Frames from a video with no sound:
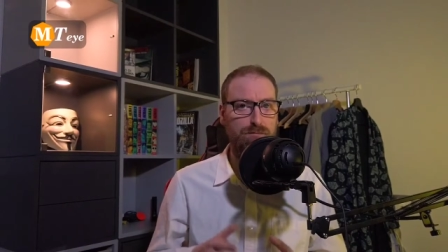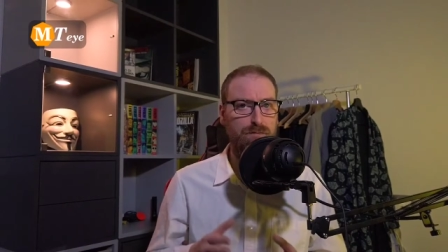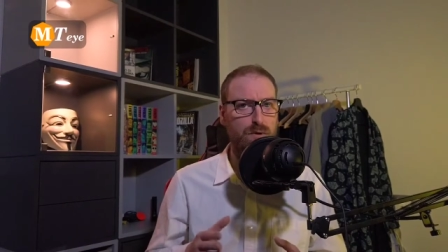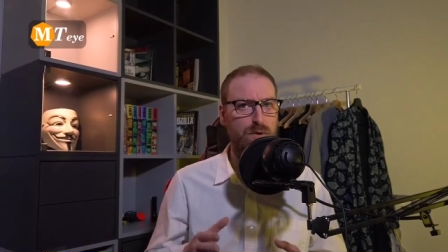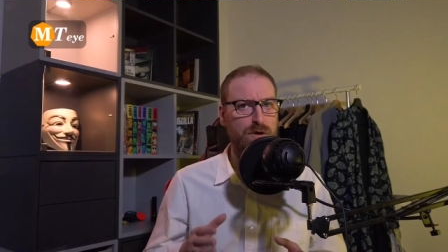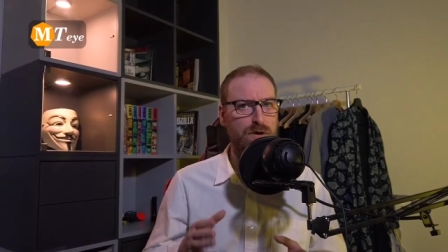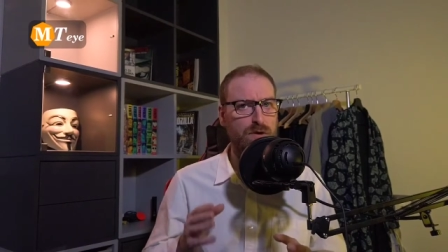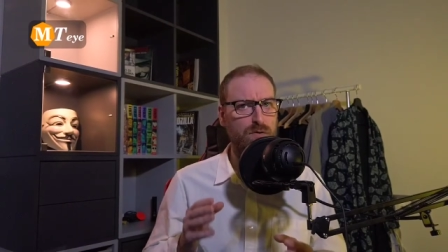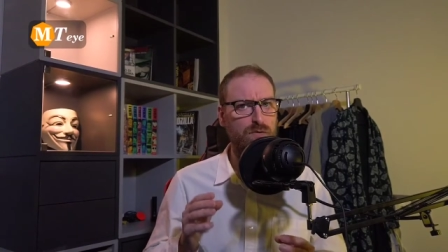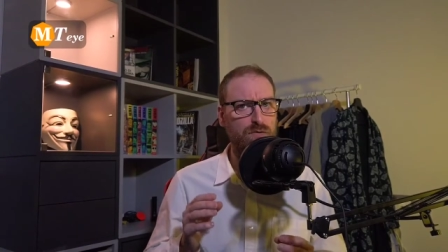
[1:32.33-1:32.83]

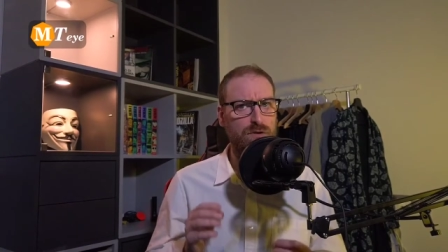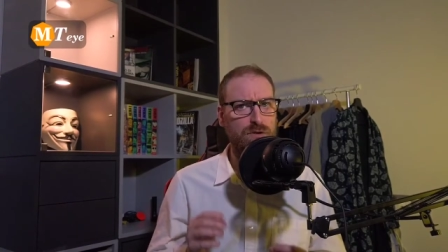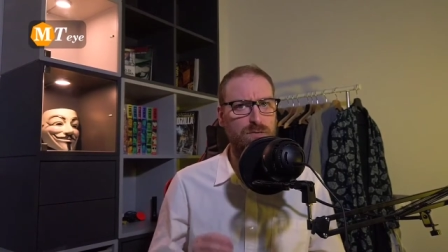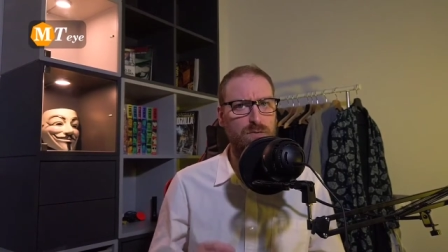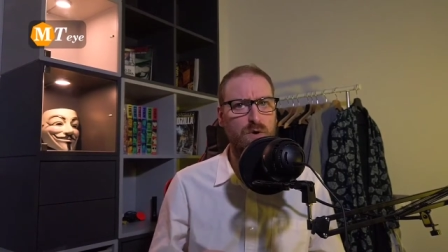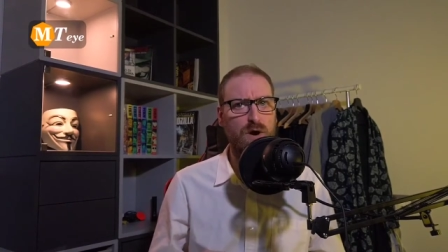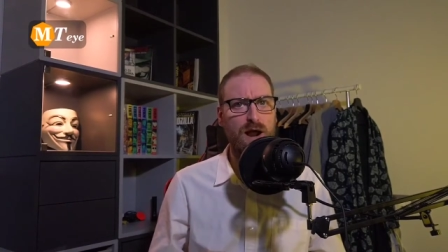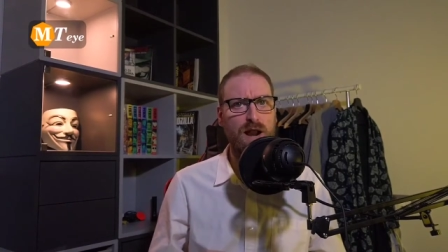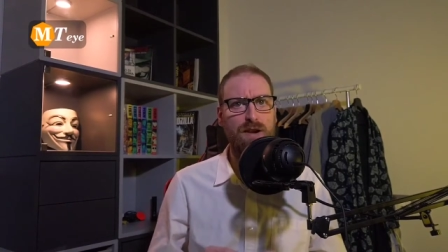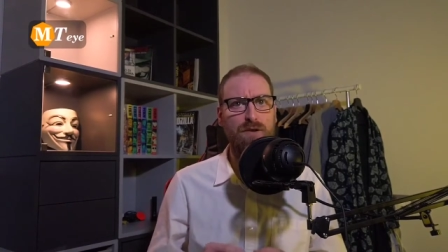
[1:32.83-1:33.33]
Poi
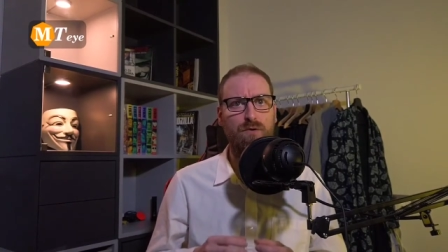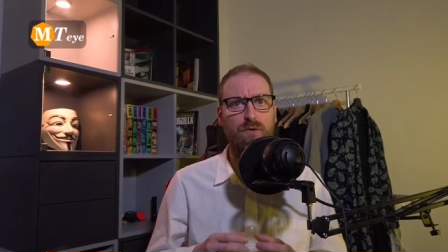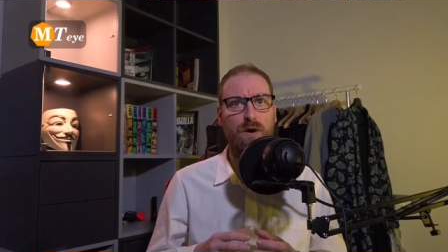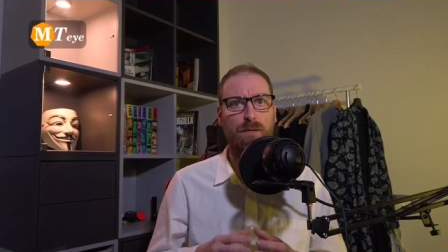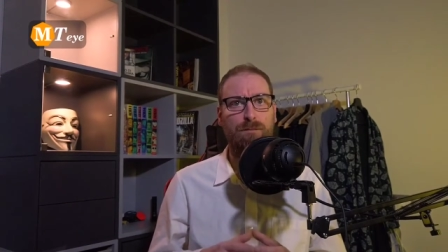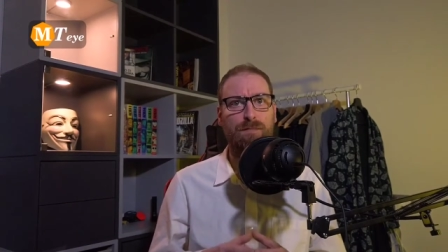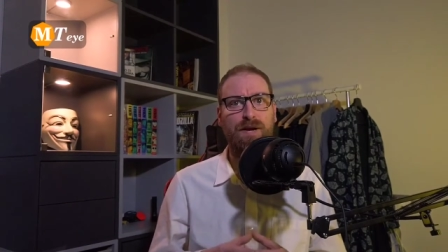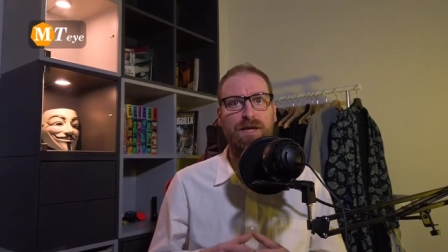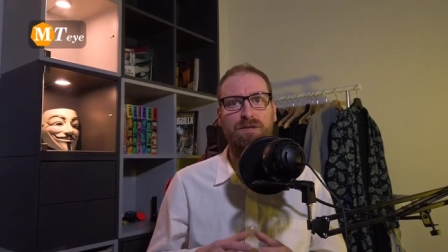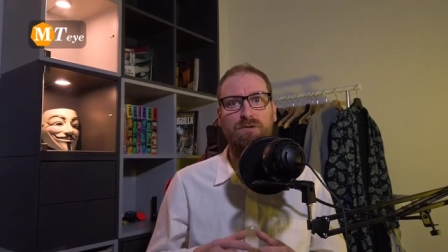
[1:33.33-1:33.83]
nell'ultimo
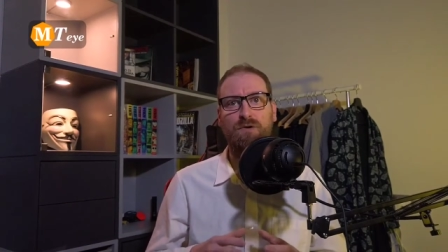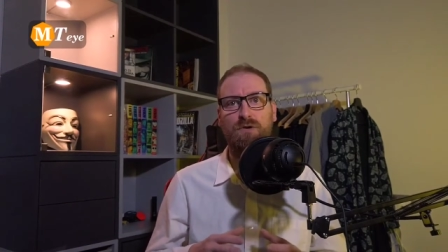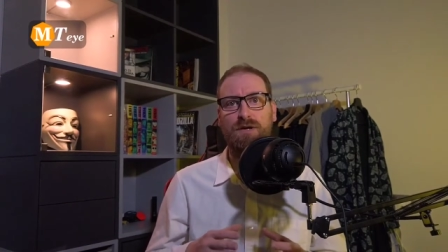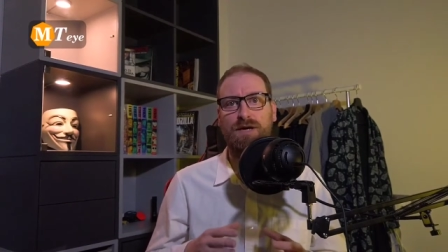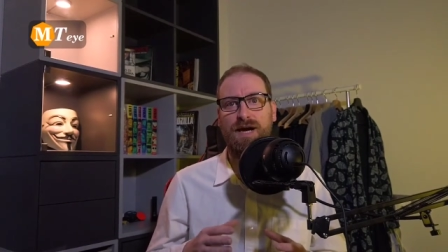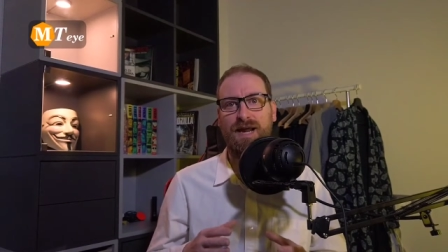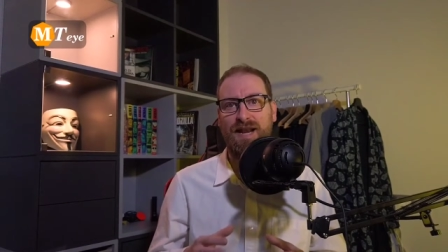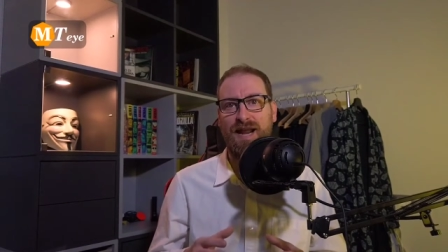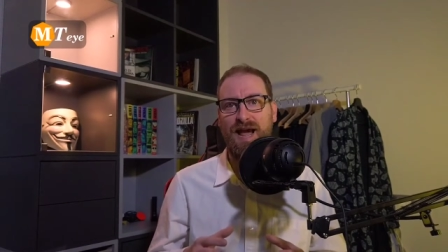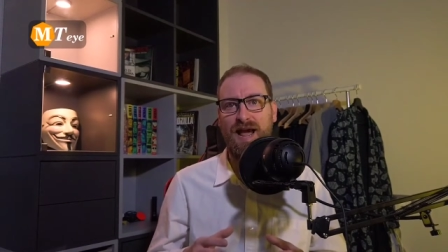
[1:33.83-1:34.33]
anno, aprendo
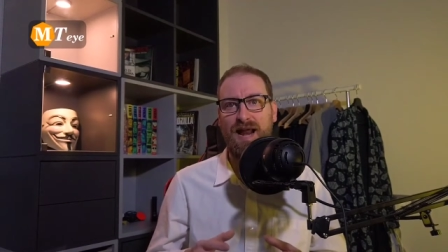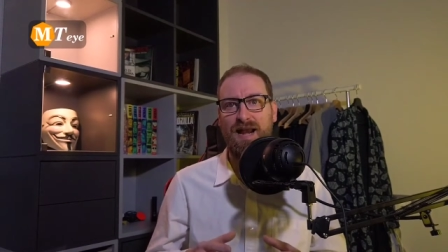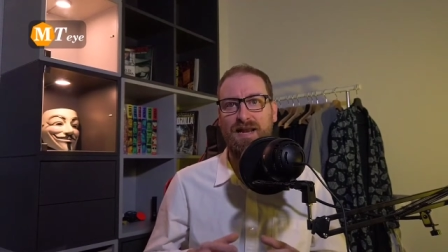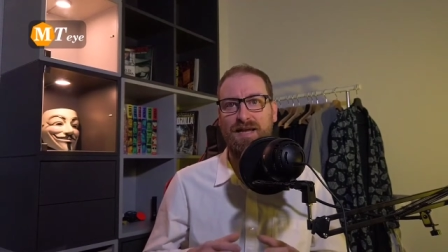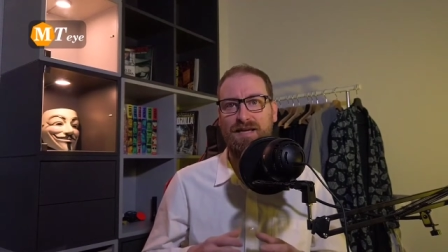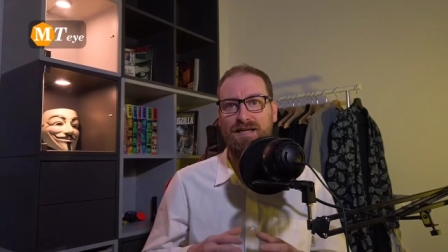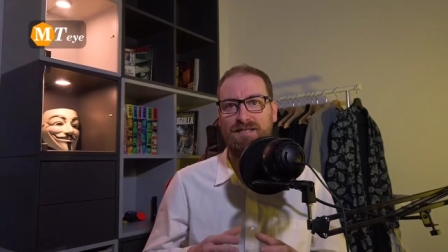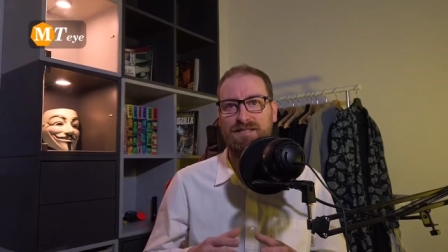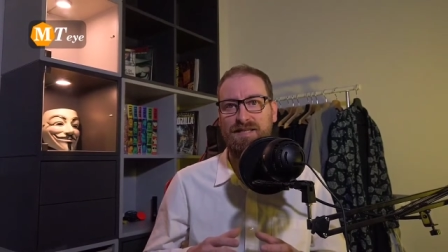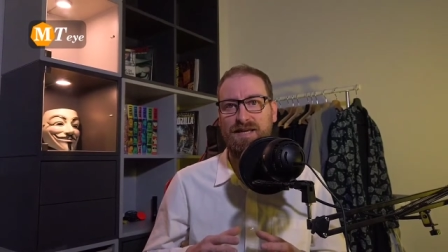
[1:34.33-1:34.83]
il
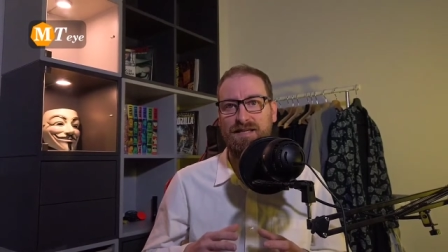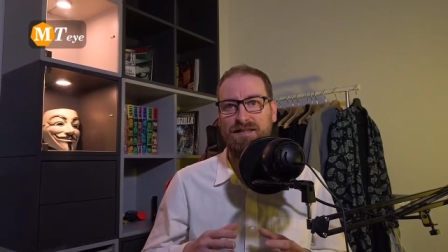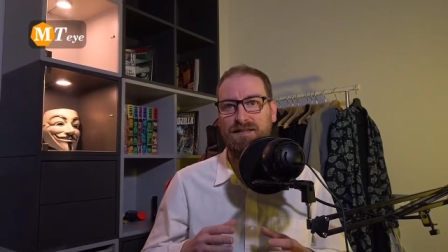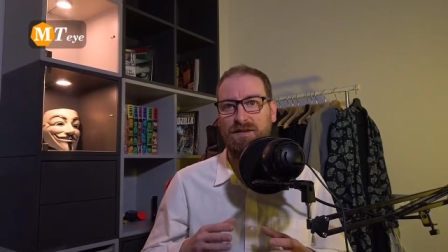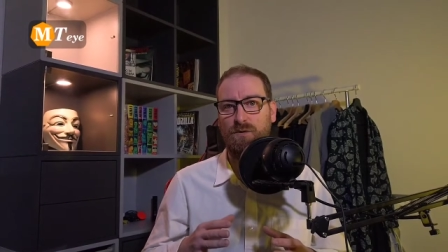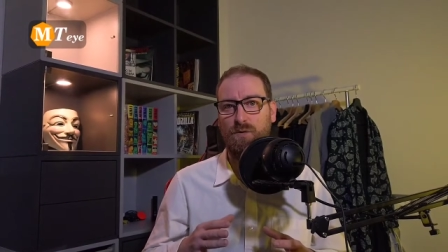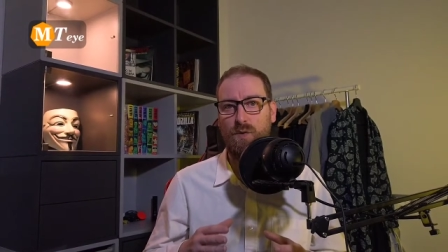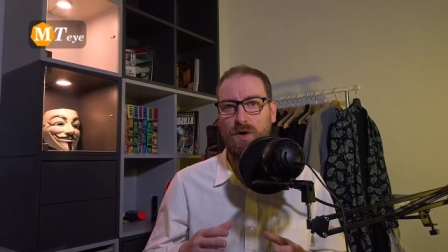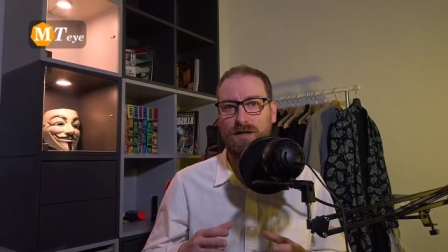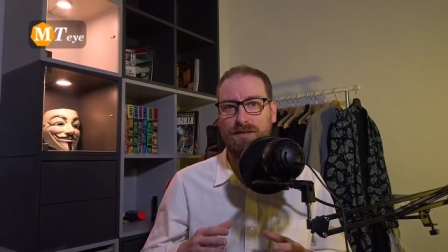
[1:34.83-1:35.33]
canale che
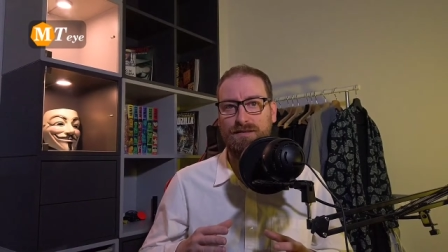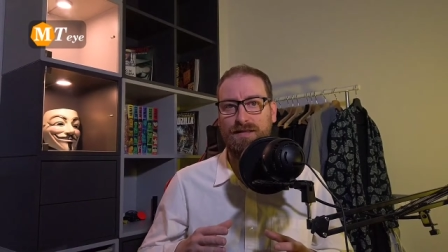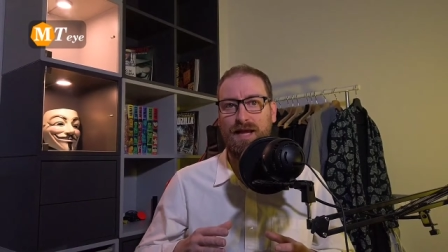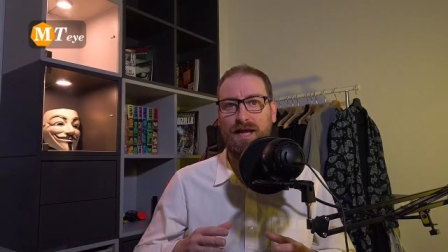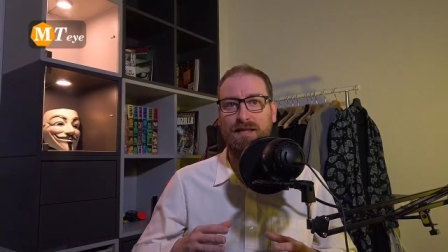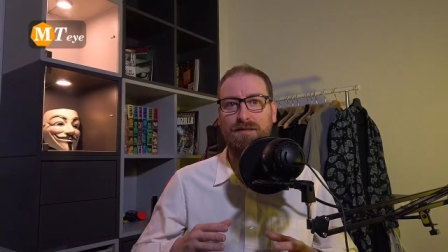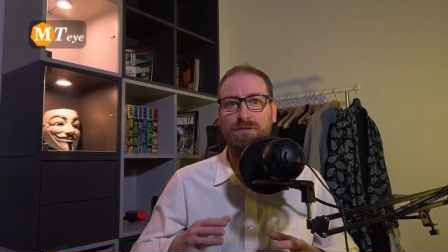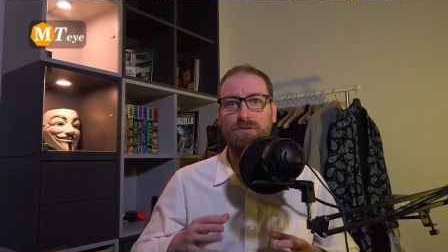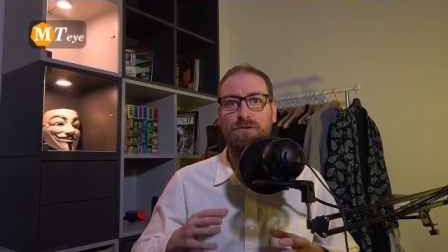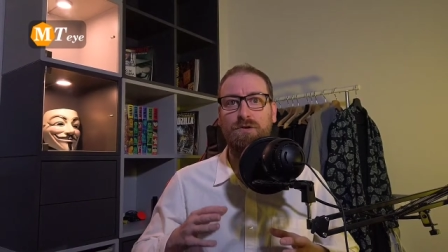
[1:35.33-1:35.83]
state
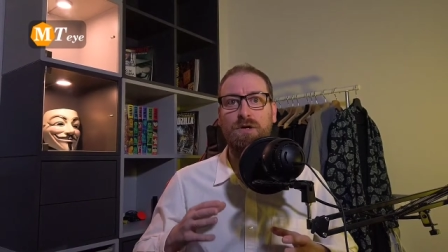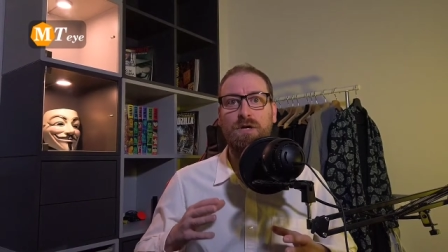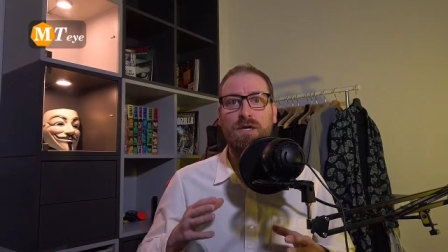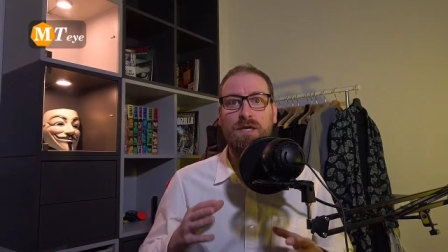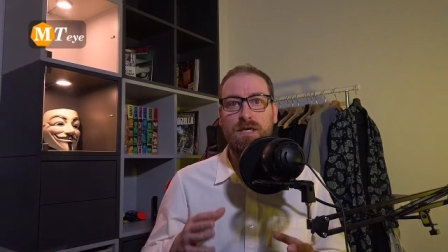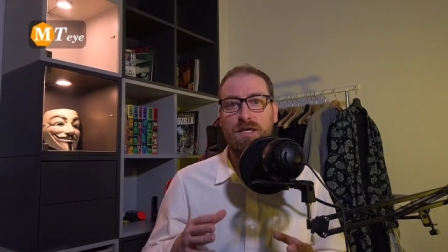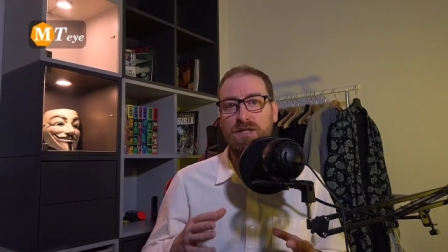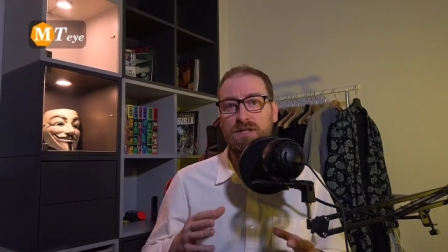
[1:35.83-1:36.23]
guardando,